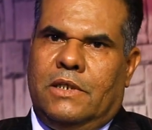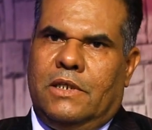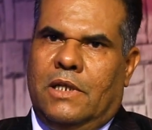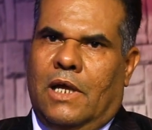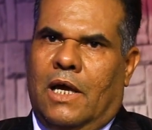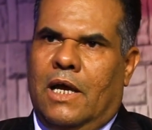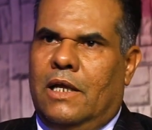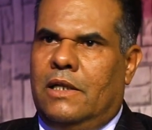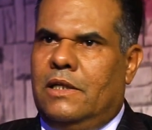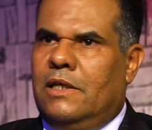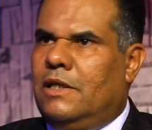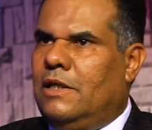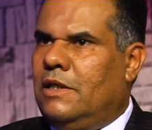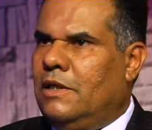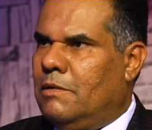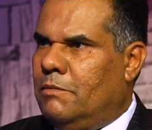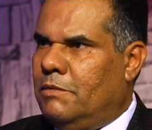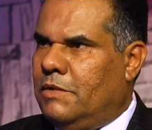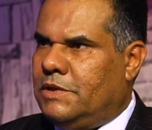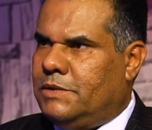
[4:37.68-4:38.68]
يعني حاليا
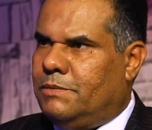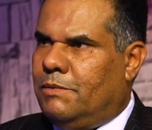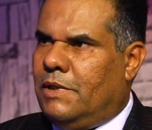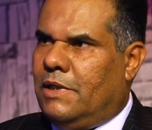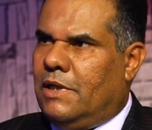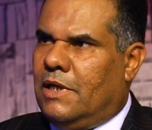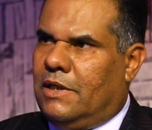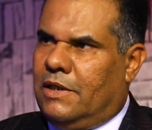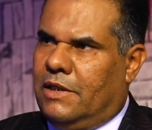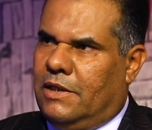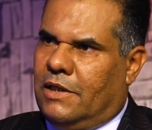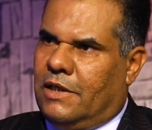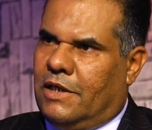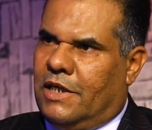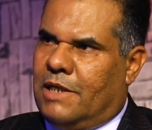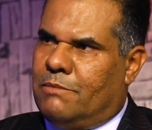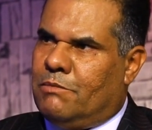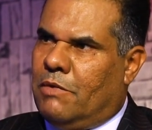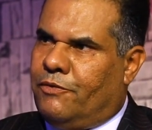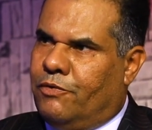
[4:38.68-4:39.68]
هي بالنسبه لي انا
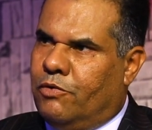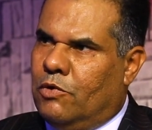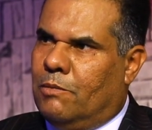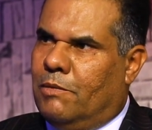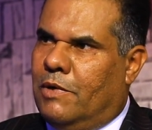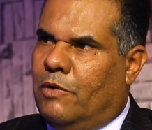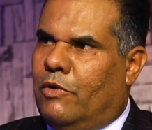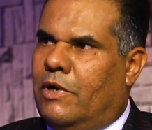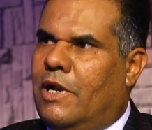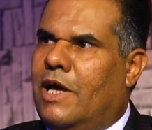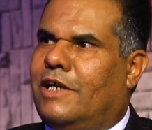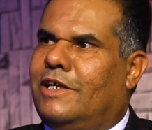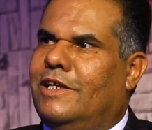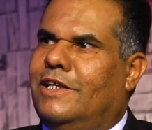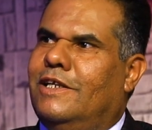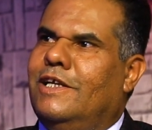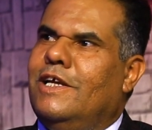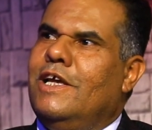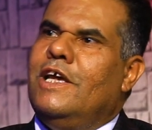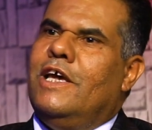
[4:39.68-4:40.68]
غير مفهومه
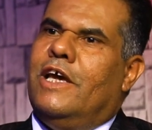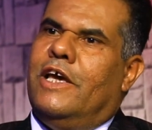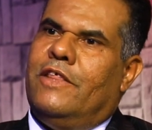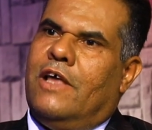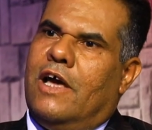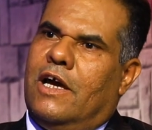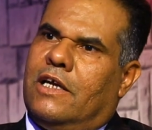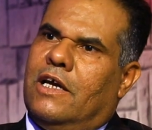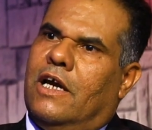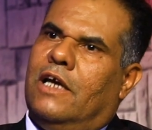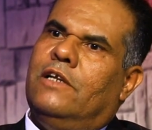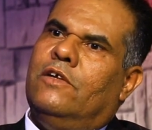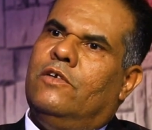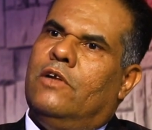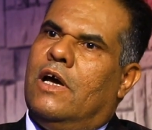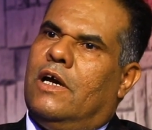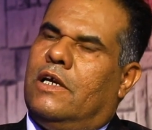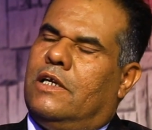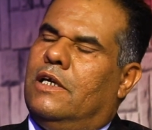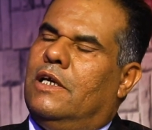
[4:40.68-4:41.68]
ولكن اذا كان
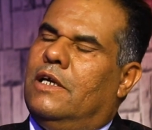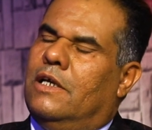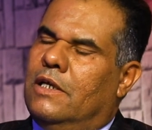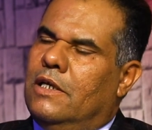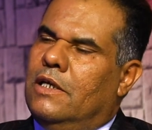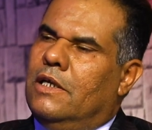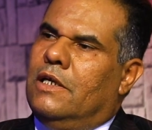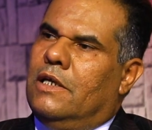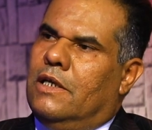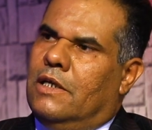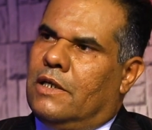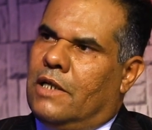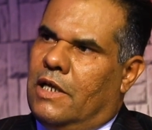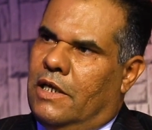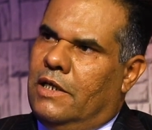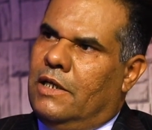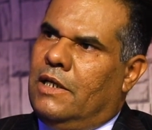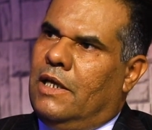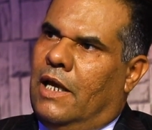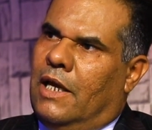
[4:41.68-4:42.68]
هناك
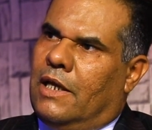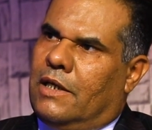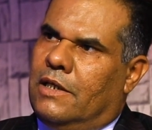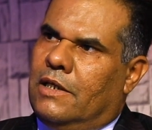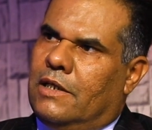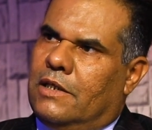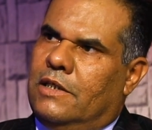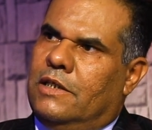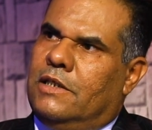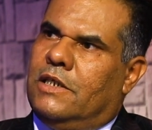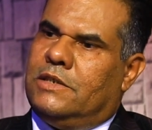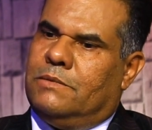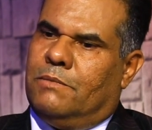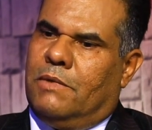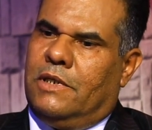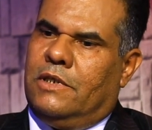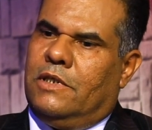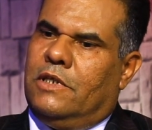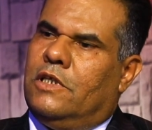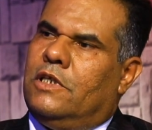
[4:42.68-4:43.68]
راي حقيقي
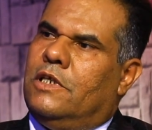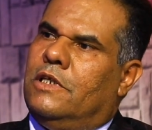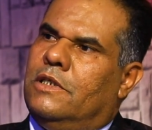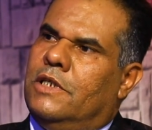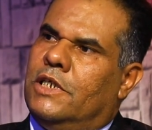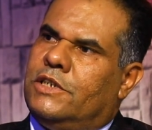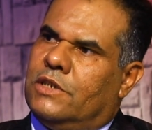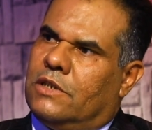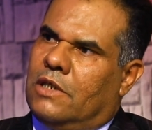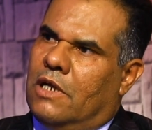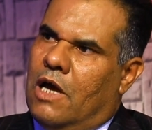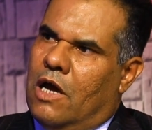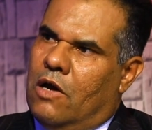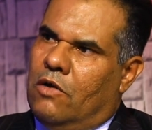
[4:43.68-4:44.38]
يجب ان نشر